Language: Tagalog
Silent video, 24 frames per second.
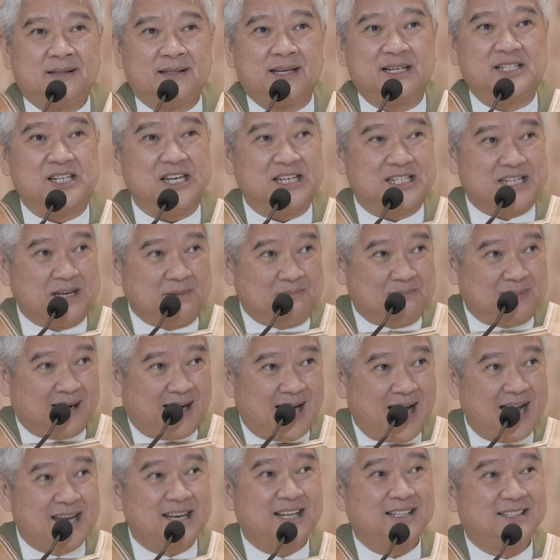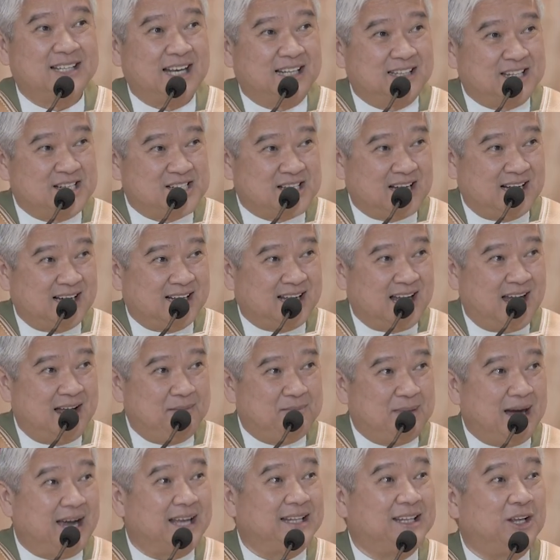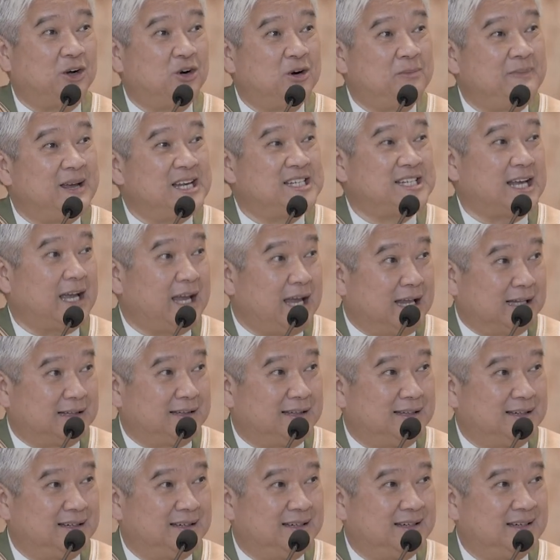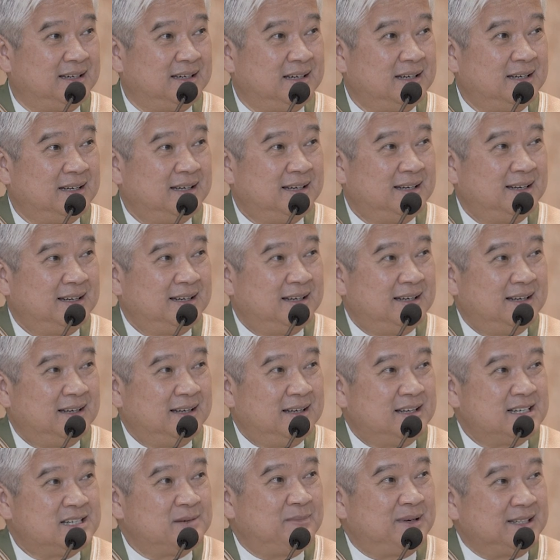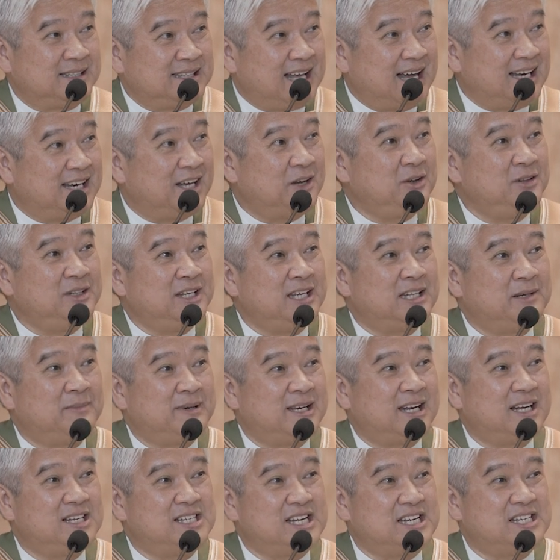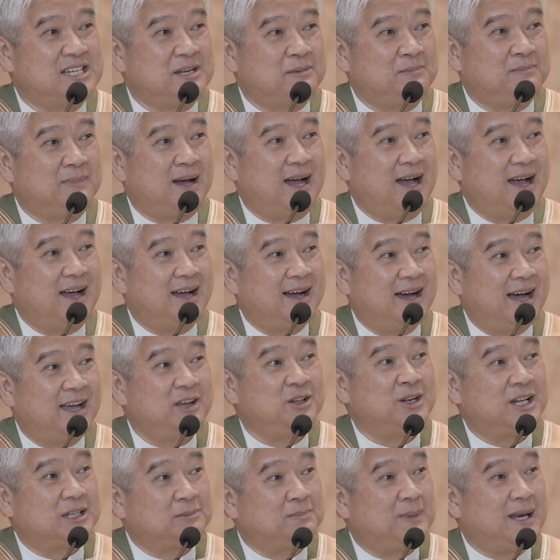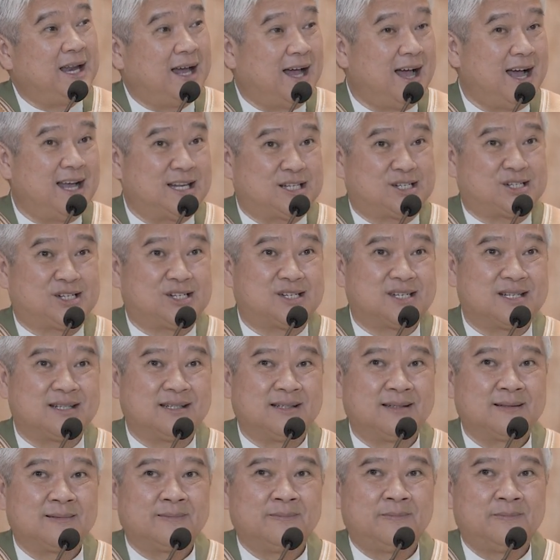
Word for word: Nagsisimba ka, nagdadasal ka, bakit ako may sakit? Samantalang hindi naman nagsisimba, ayun at malakas.